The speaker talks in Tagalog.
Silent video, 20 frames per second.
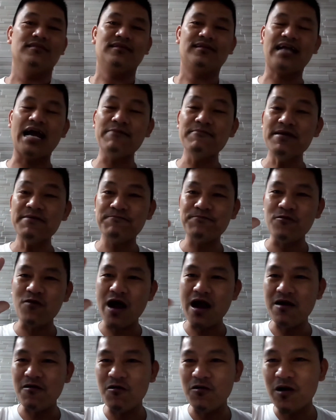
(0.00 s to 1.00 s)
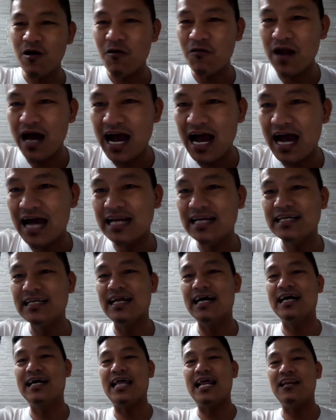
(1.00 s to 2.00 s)
kami po ang una-unahan
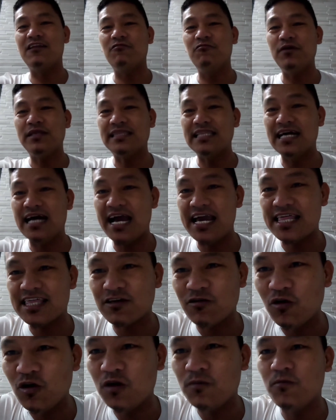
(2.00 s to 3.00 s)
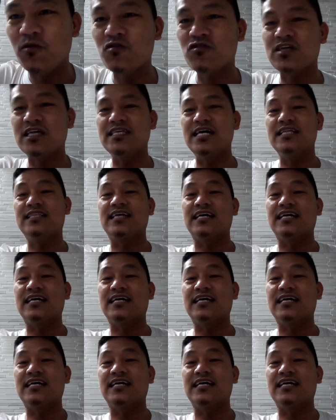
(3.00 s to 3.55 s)
ng graduate ng high school po sa dyan,